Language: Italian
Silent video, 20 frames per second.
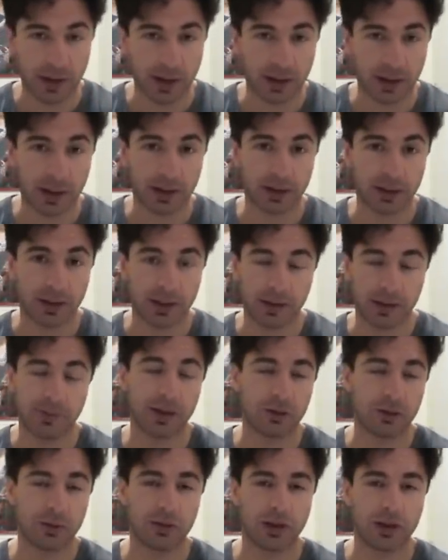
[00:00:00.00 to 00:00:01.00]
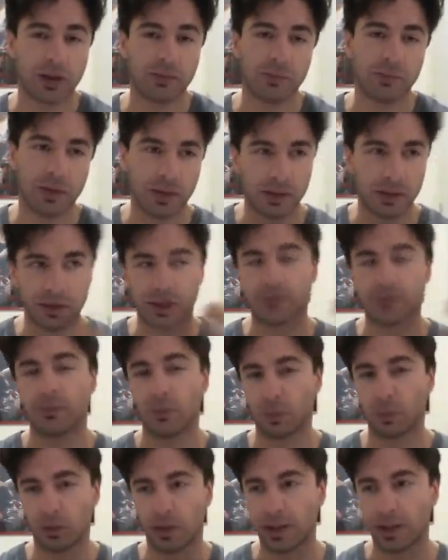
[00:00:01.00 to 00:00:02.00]
che era l'Elimination Chamber, ci è
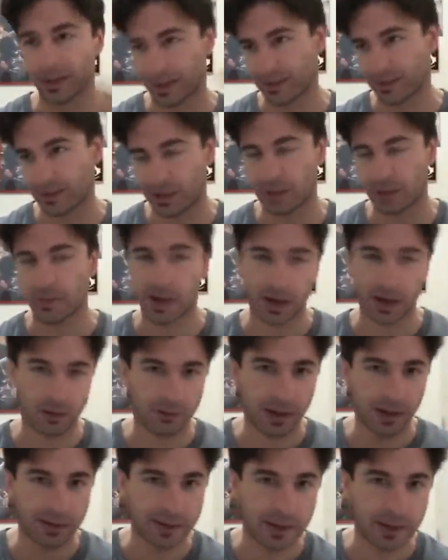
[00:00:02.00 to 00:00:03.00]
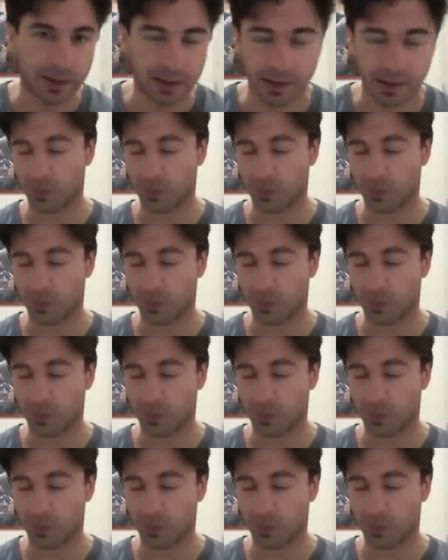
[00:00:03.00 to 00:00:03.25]
voluto un'altra settimana quasi.